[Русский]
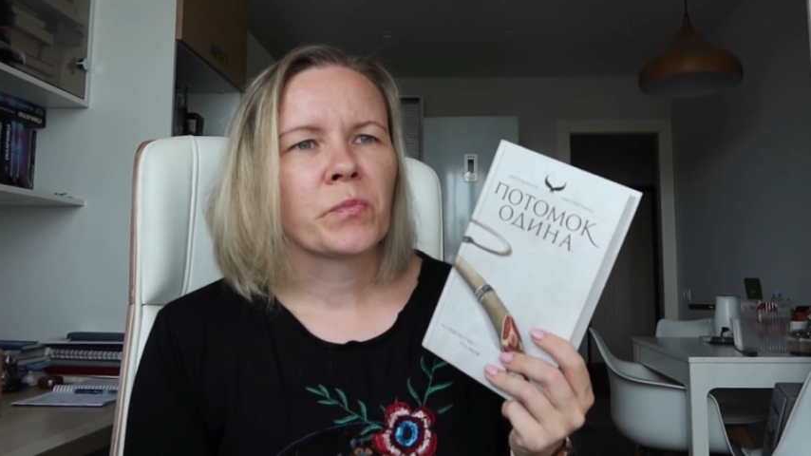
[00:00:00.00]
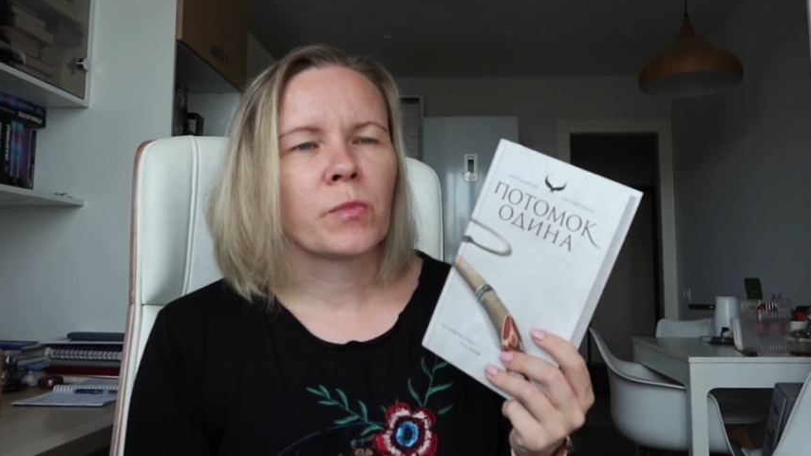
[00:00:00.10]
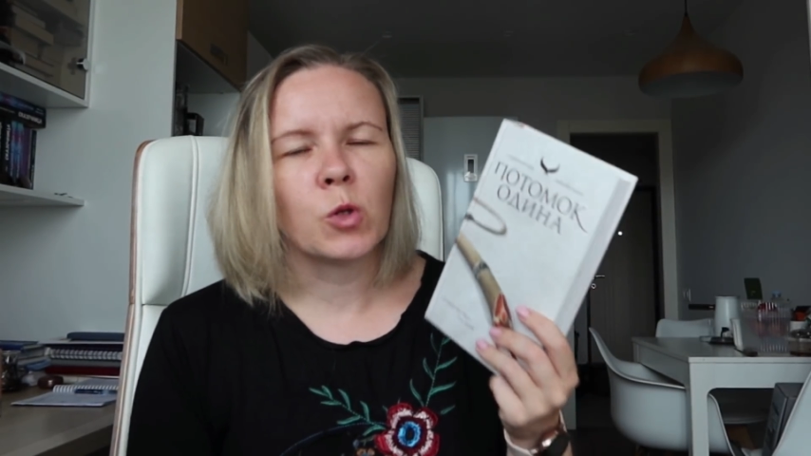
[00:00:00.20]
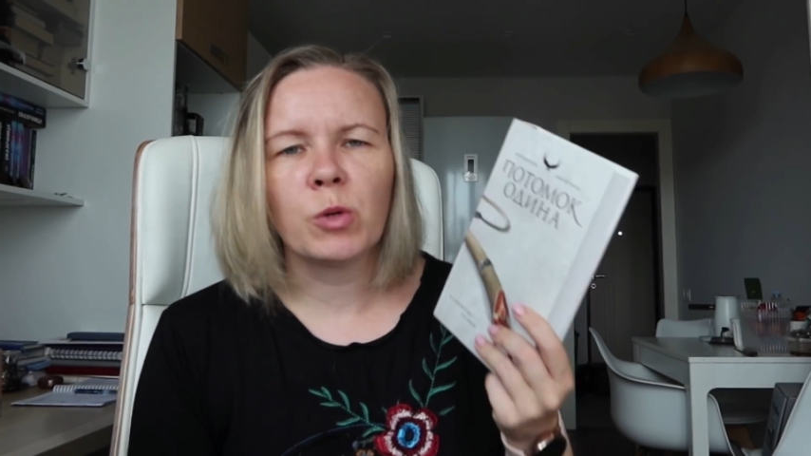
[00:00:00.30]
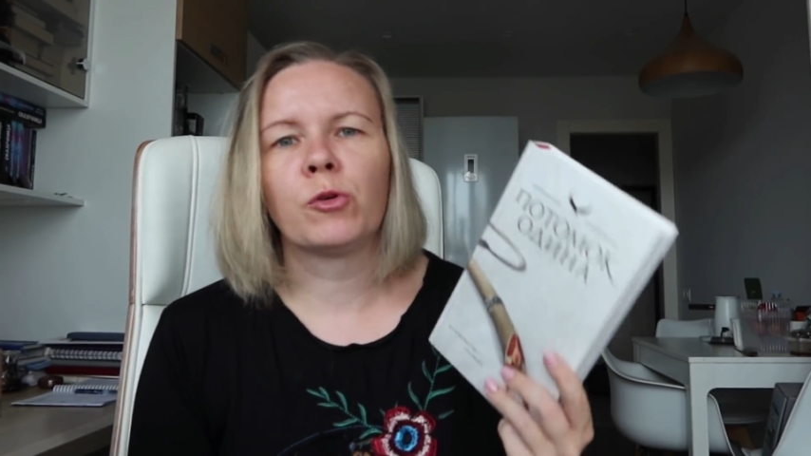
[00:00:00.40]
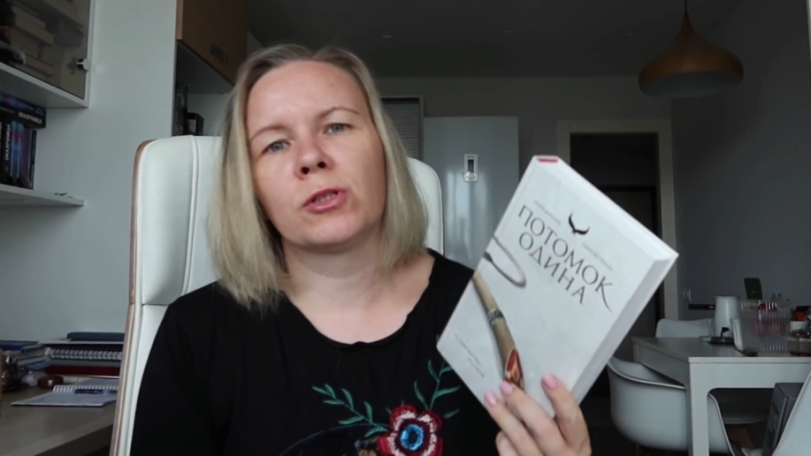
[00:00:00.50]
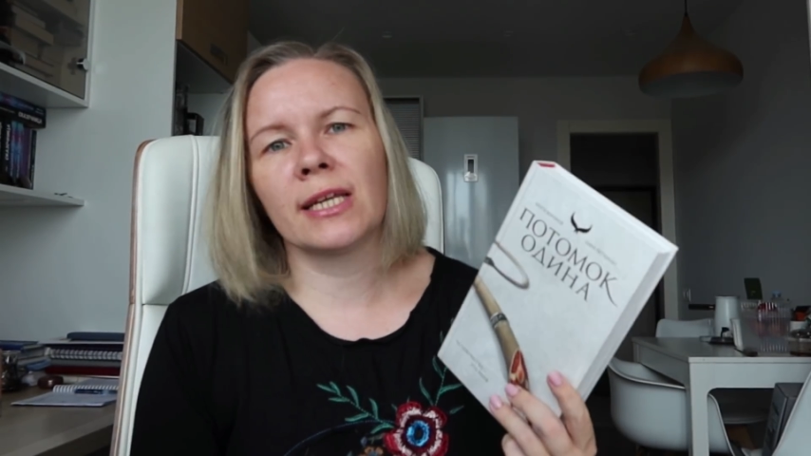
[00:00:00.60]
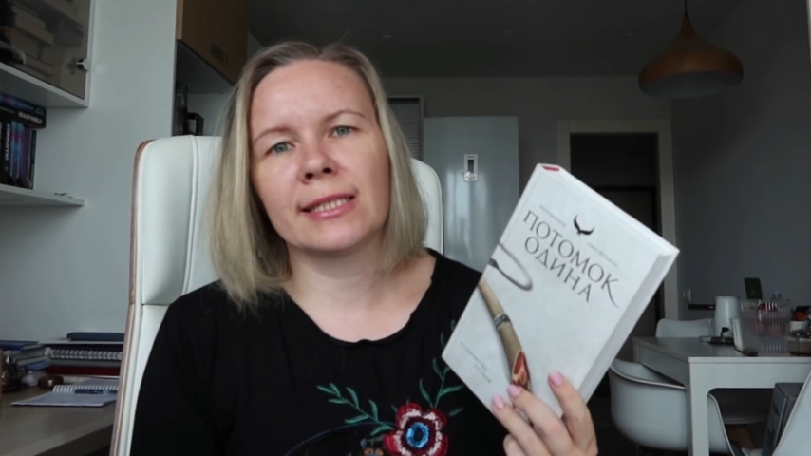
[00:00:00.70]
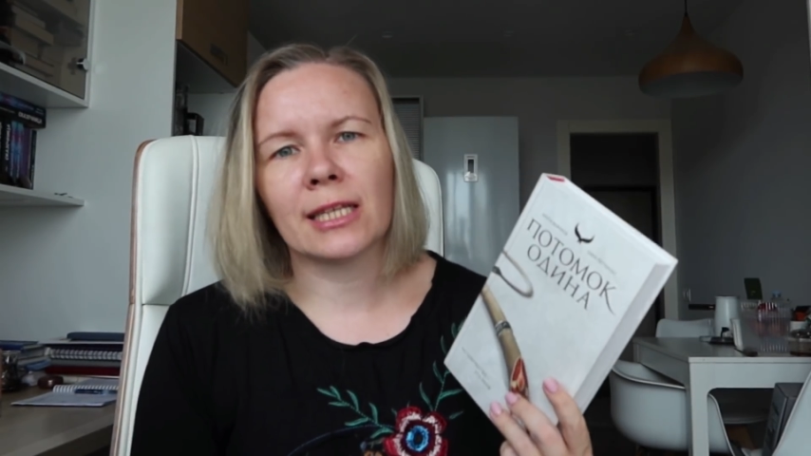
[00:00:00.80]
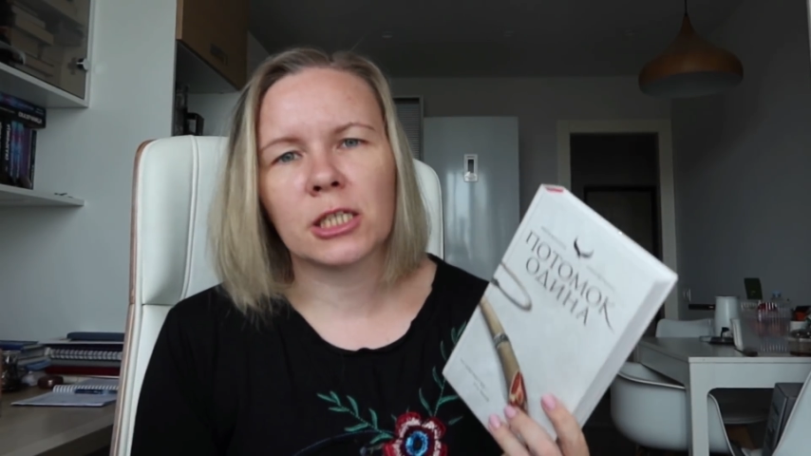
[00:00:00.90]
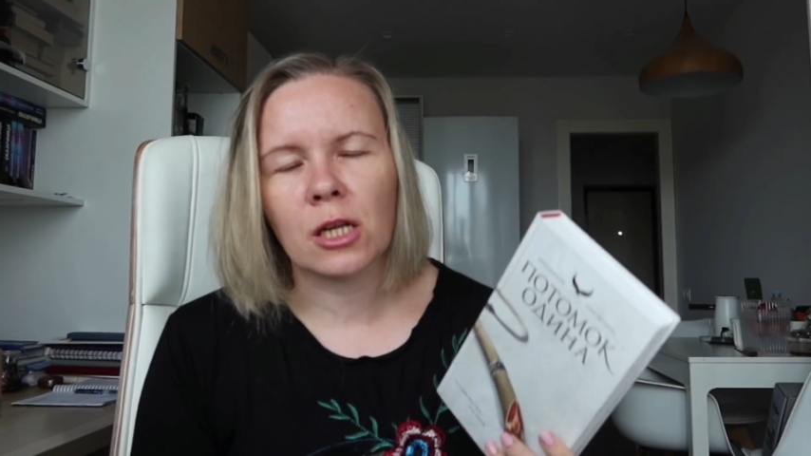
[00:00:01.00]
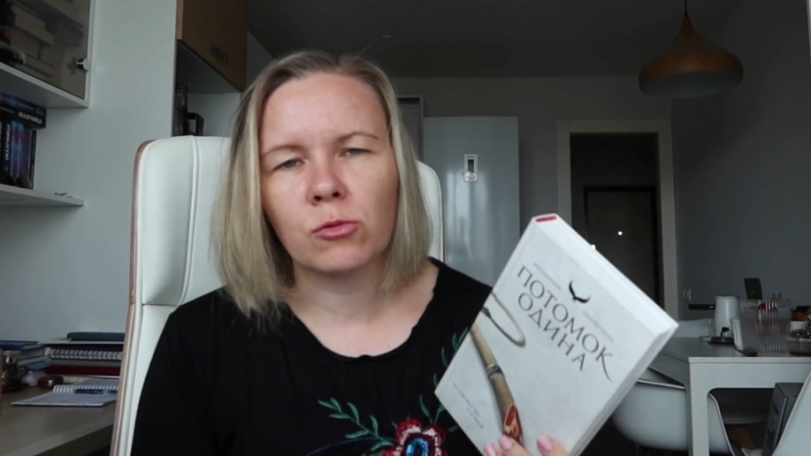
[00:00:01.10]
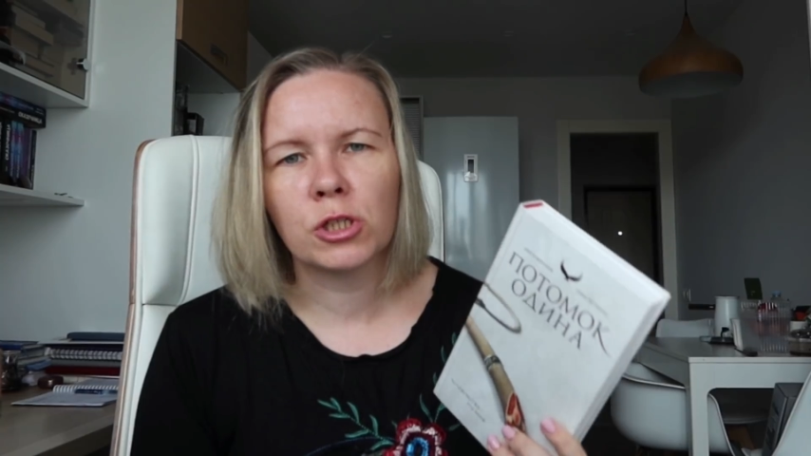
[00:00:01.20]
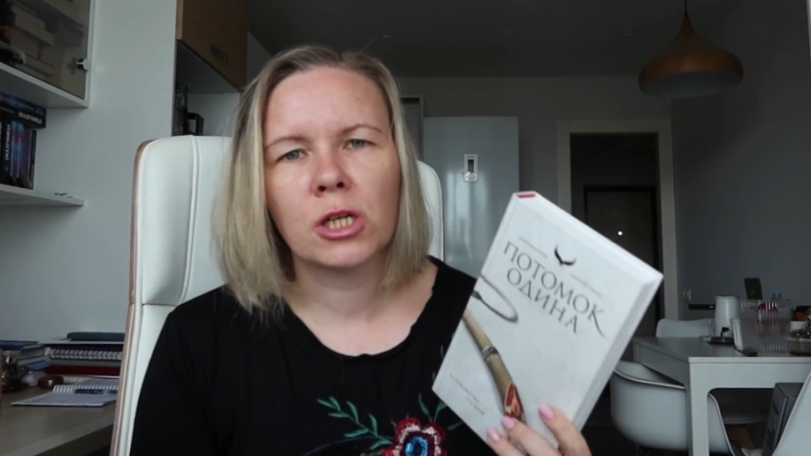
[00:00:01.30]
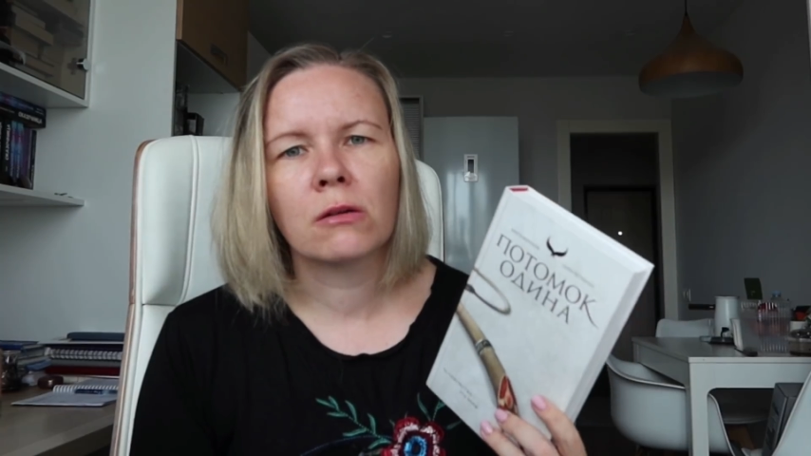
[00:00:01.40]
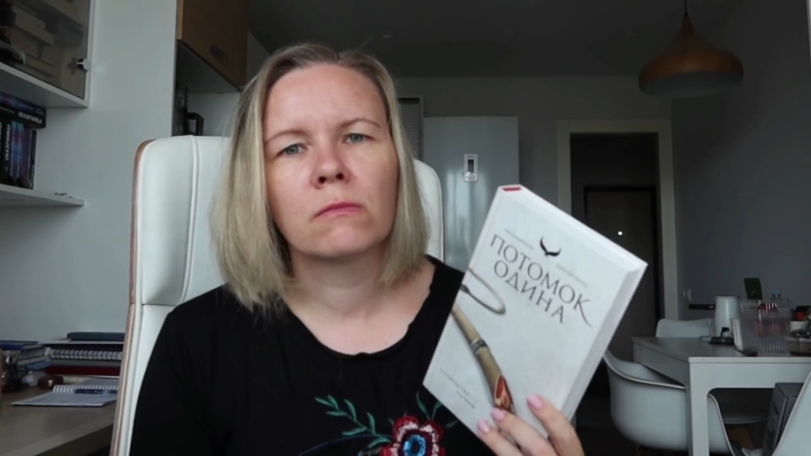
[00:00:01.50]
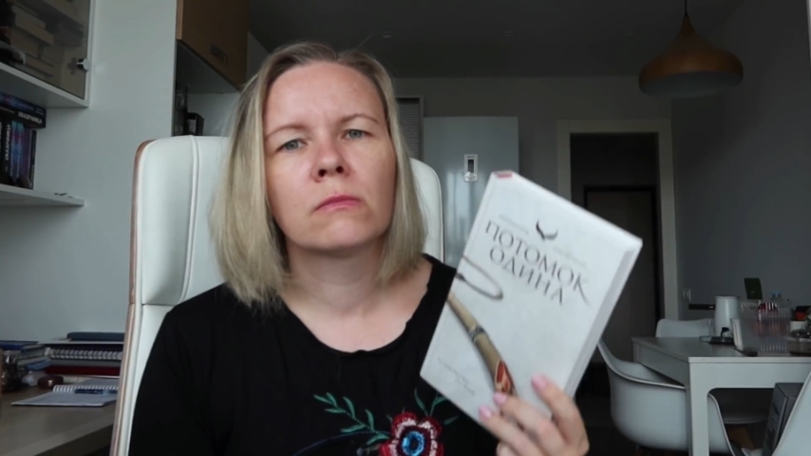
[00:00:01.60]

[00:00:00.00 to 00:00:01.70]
ну, не будет сидеть сложа ручки,